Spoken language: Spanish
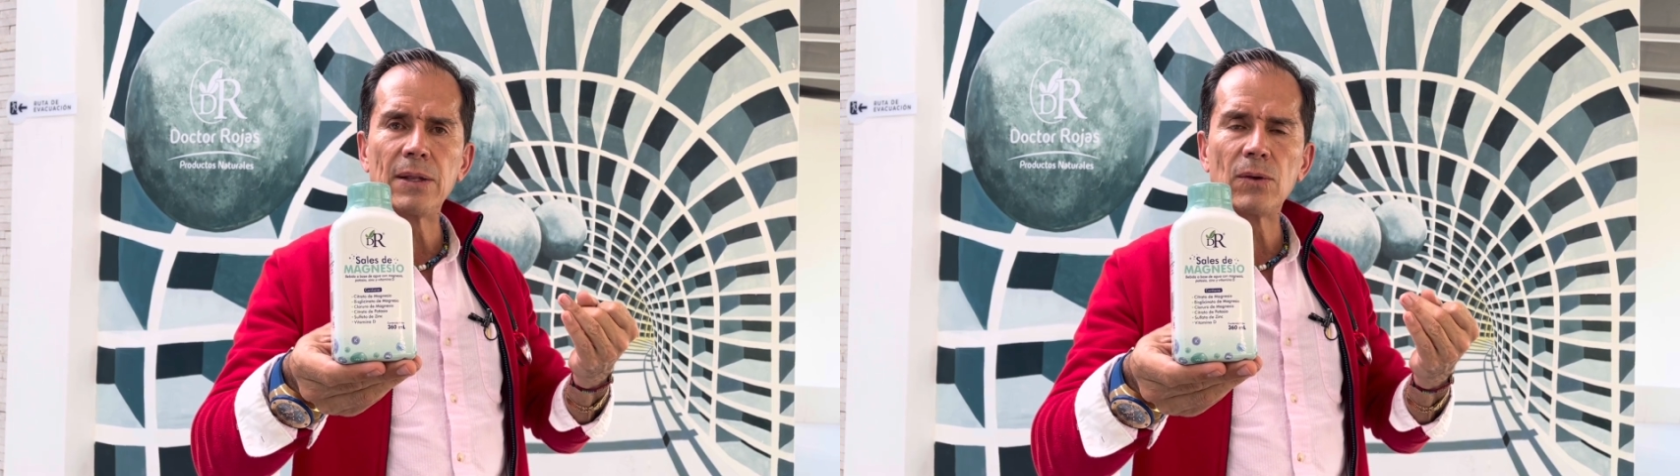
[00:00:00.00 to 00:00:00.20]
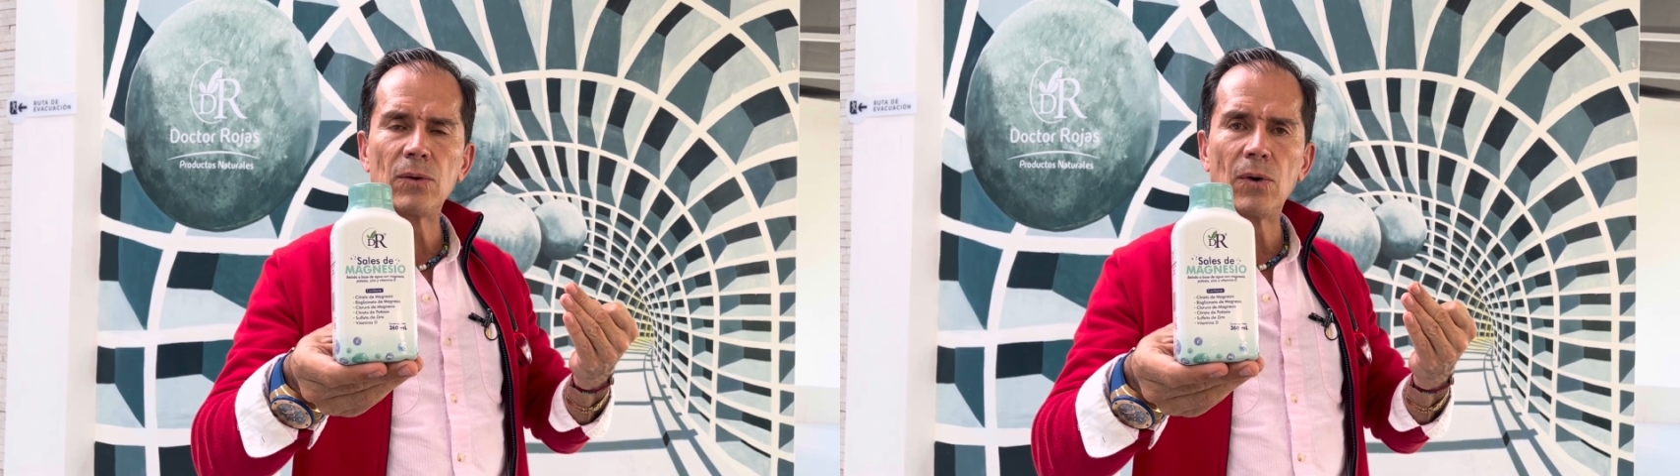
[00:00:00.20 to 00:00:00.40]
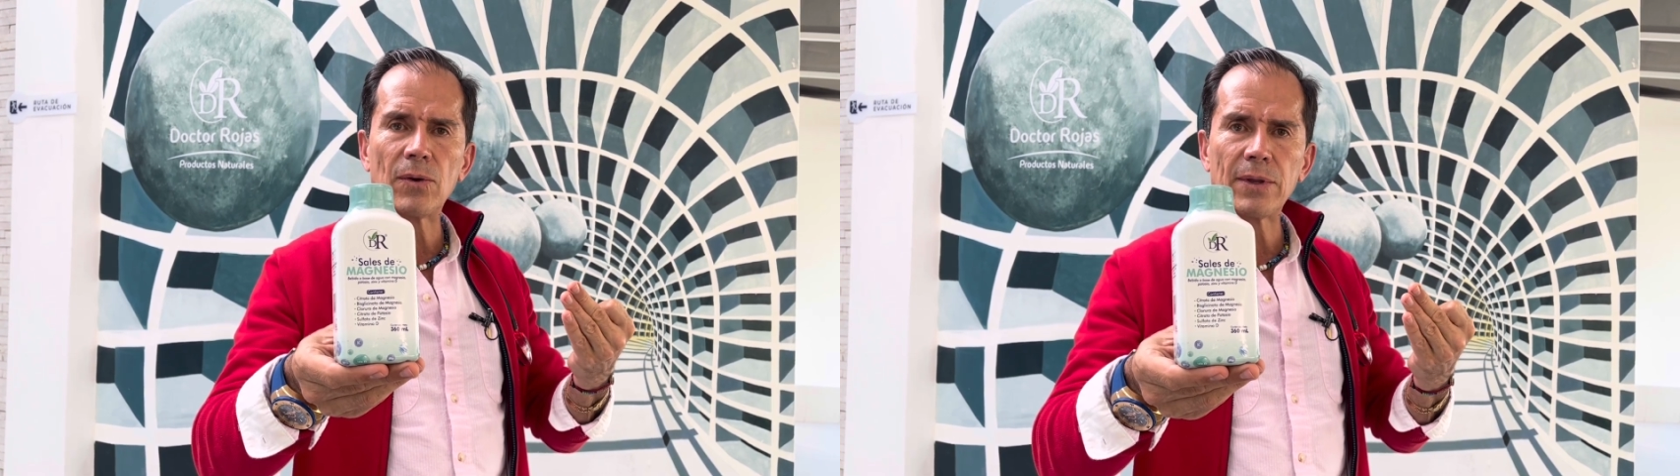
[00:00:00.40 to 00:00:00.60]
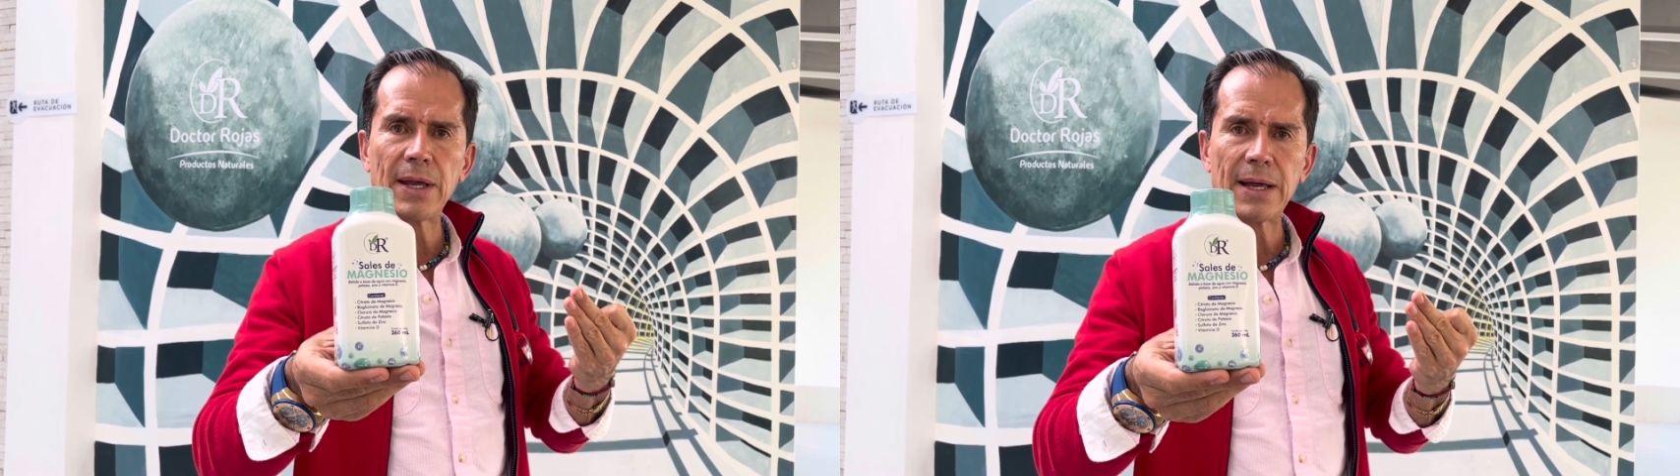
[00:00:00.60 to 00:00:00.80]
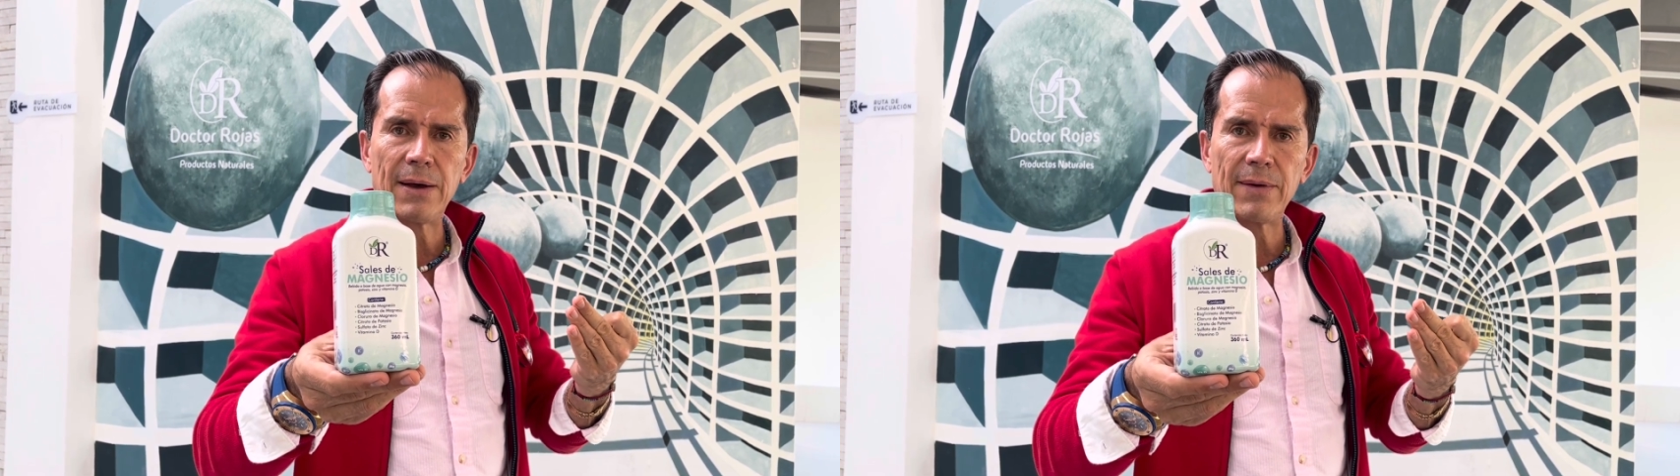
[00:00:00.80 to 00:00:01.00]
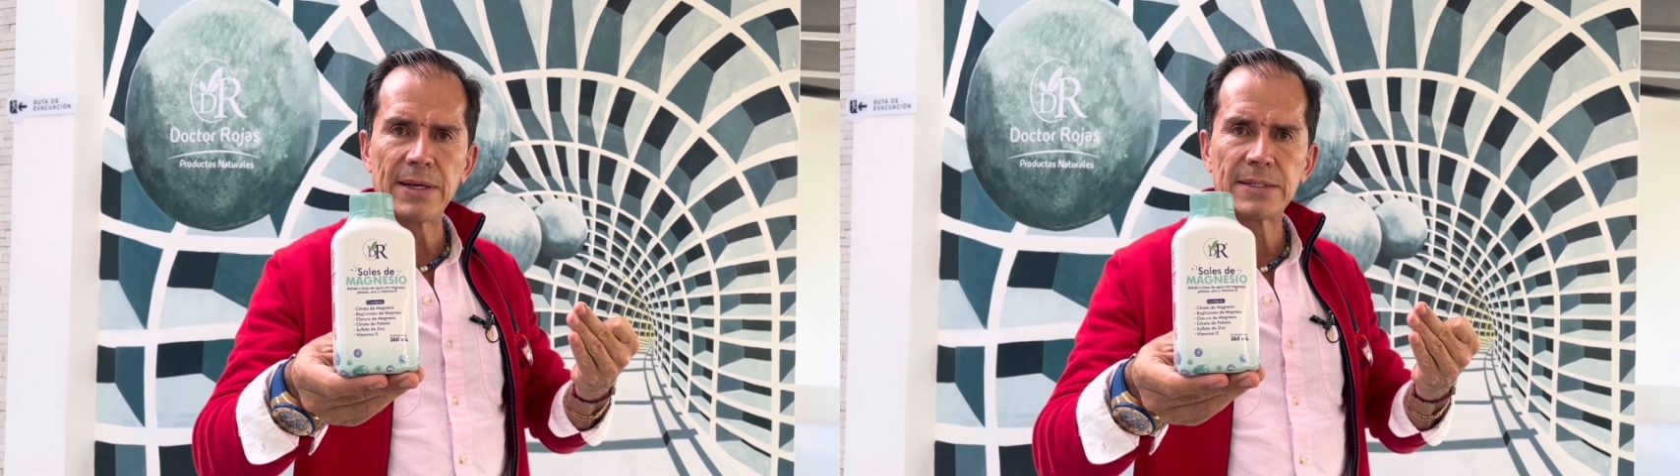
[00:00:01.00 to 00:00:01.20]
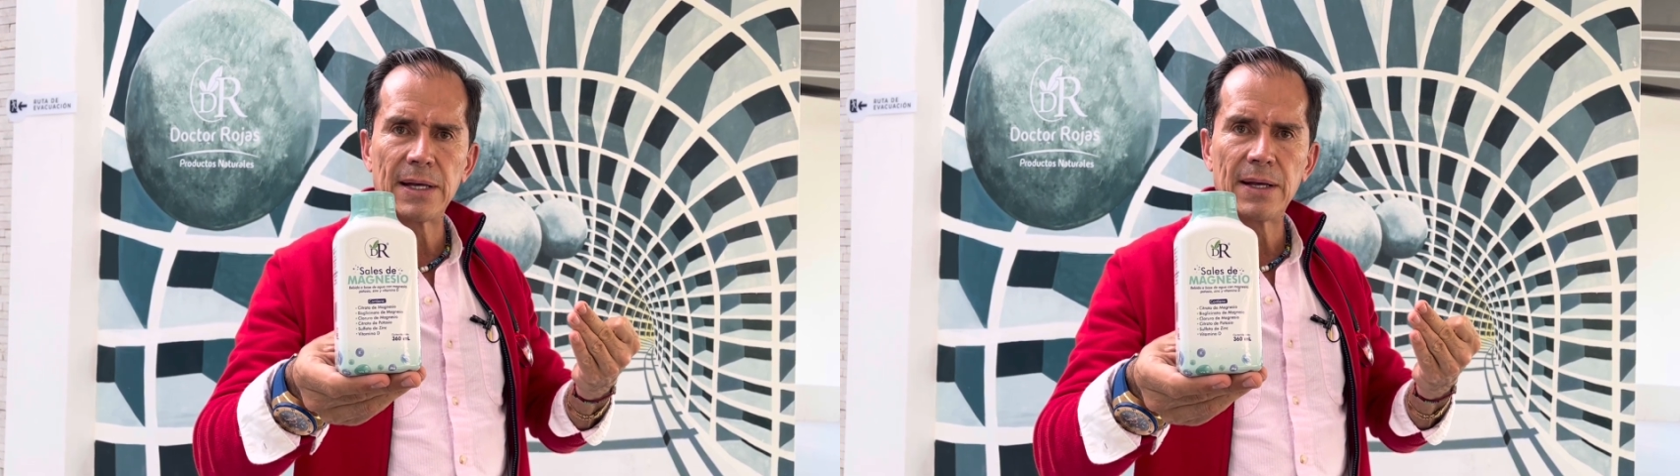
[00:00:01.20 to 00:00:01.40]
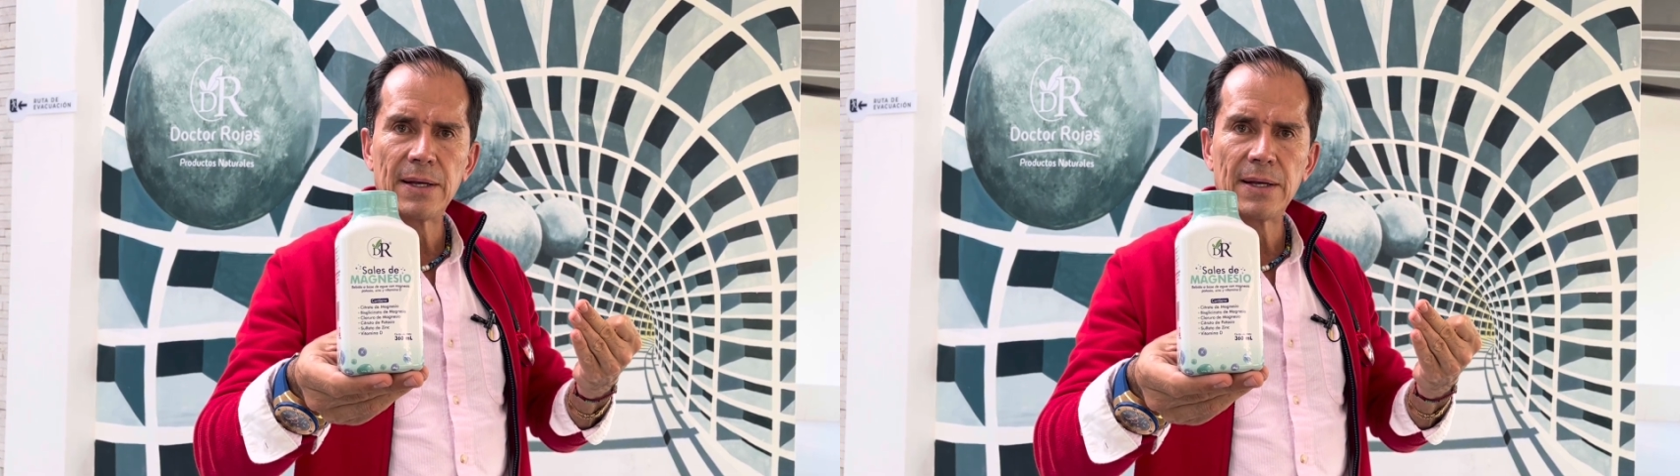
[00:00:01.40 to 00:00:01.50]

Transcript: dolor de cabeza,